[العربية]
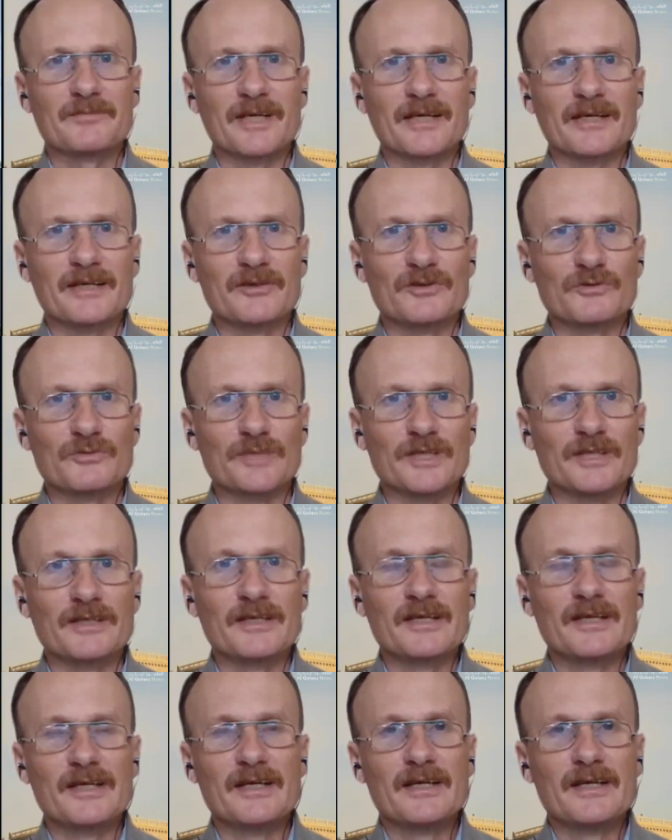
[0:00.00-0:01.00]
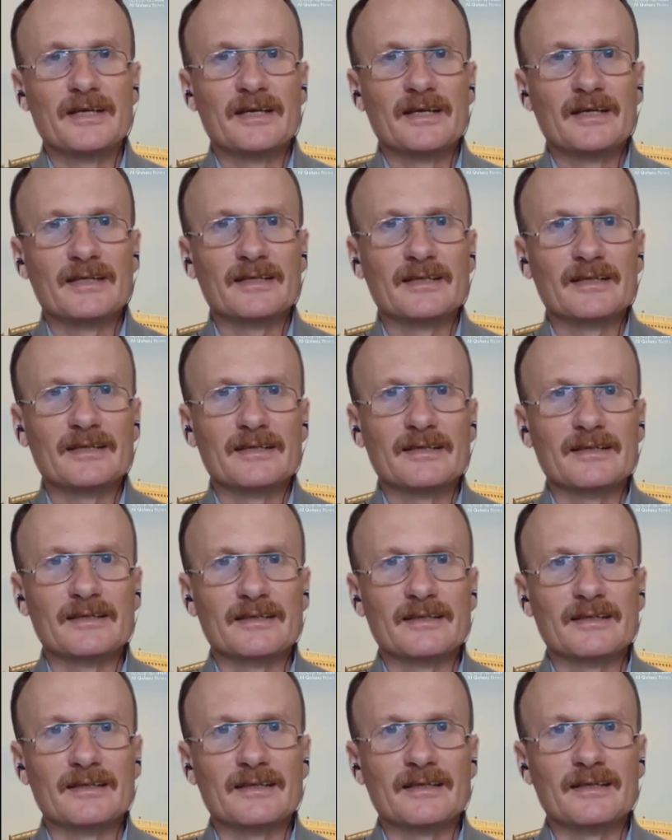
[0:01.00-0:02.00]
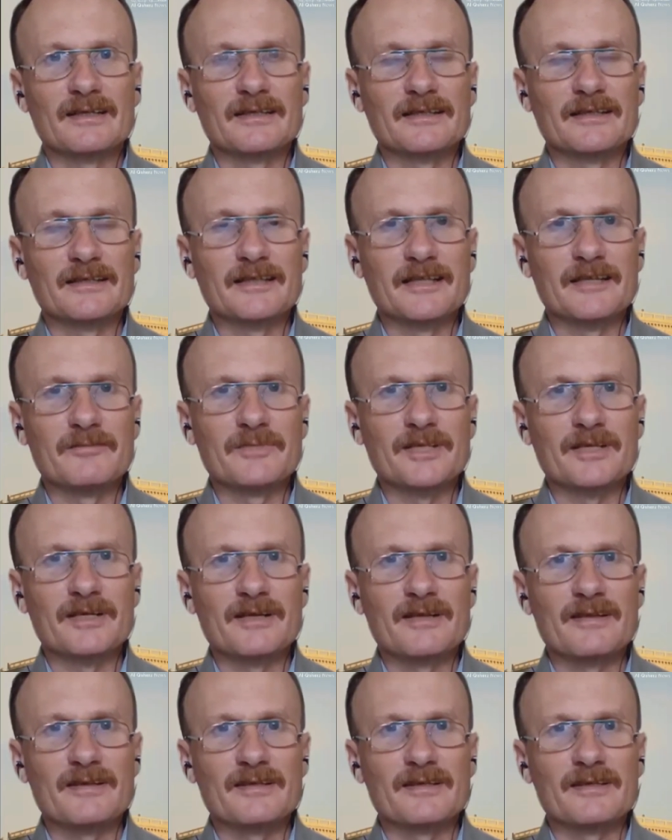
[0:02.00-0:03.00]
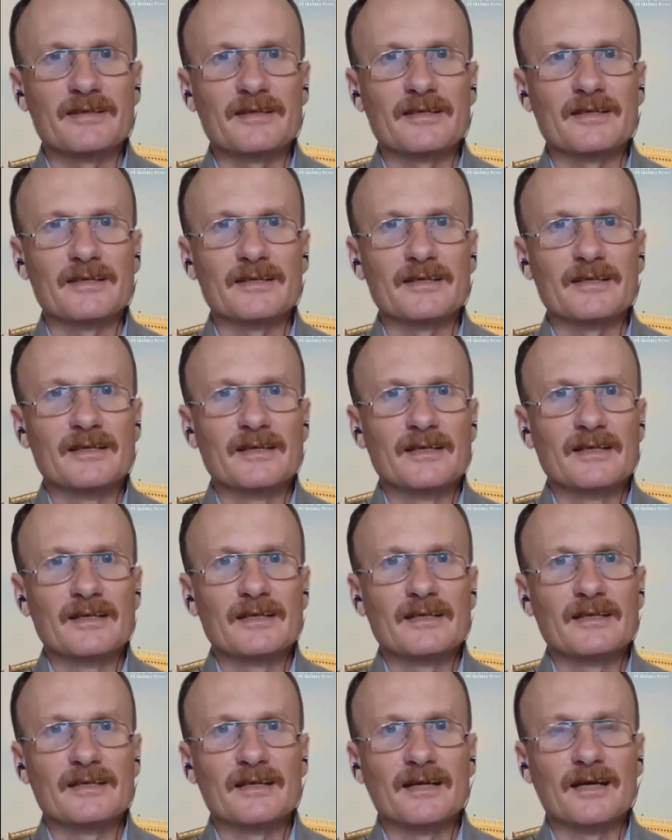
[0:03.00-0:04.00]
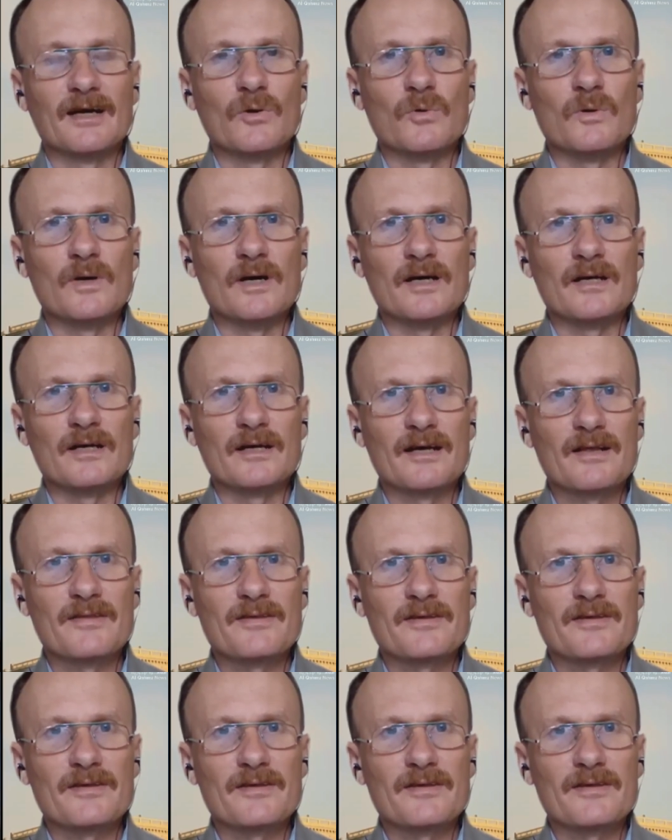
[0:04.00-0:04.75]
يتمكن من آه، القيام بهذه الأحوال